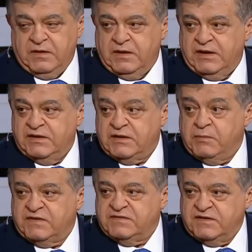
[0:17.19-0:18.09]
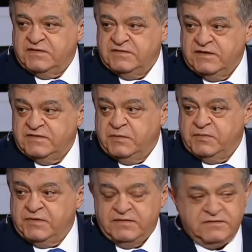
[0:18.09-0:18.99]
Они там озолотились Но и
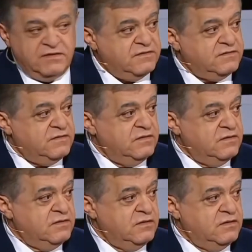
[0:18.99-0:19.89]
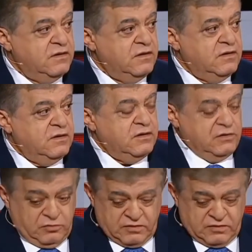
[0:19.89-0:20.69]
обогатились. Это Чубайса, извините.